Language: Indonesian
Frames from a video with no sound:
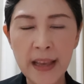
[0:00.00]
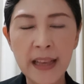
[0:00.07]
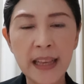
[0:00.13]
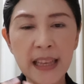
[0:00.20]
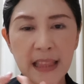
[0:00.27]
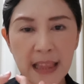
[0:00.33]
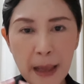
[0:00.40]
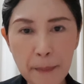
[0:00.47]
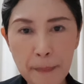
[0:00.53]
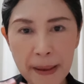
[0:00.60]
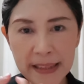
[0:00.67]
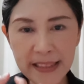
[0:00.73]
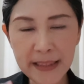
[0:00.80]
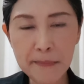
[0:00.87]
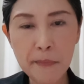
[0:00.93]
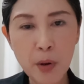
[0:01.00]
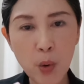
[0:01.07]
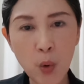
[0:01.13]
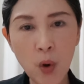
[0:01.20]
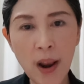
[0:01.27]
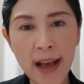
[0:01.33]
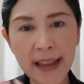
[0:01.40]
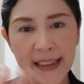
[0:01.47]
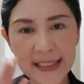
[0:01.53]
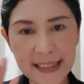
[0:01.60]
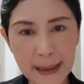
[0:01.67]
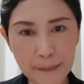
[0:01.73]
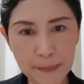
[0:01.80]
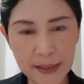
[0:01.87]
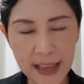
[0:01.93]
kita pasti mengulang
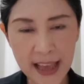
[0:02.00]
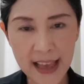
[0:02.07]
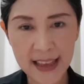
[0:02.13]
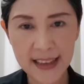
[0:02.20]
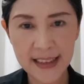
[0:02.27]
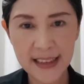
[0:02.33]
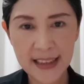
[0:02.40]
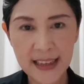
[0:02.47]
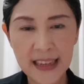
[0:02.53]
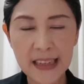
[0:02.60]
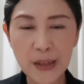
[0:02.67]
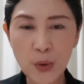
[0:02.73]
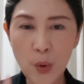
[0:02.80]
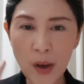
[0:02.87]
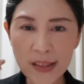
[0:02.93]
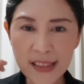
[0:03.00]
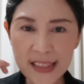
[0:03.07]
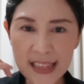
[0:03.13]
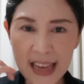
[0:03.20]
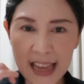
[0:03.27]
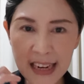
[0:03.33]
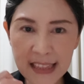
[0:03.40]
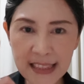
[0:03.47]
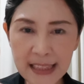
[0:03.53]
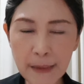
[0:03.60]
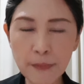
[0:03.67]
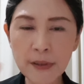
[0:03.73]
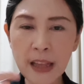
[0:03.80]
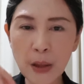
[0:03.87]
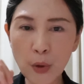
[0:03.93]
resepnya dua setengah
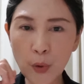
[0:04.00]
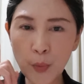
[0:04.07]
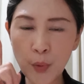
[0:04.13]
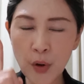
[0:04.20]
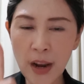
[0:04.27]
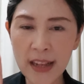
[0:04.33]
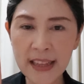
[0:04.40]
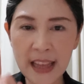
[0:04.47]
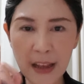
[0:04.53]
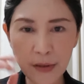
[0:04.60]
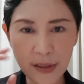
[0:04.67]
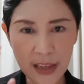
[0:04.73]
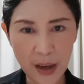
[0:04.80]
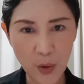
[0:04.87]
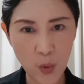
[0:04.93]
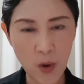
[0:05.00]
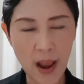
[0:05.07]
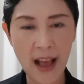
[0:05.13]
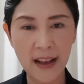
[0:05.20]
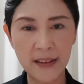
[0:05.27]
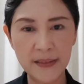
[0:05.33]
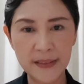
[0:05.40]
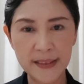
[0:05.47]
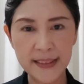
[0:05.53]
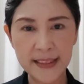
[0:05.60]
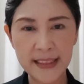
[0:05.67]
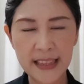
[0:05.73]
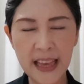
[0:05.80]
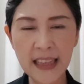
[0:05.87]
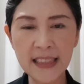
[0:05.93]
resep satu bulan yang harus saya ulang
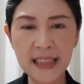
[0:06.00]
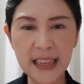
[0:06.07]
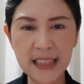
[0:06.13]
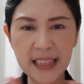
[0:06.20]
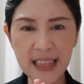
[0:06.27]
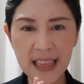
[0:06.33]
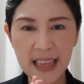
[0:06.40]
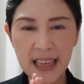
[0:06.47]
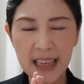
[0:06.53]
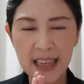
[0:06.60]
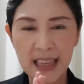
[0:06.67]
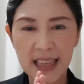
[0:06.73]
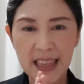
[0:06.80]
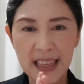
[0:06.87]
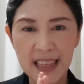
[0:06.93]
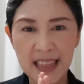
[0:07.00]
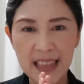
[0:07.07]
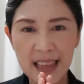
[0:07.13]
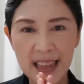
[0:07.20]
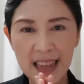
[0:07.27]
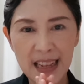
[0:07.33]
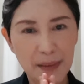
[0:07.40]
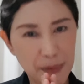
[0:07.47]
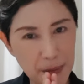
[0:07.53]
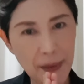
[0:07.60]
ya jadi lebih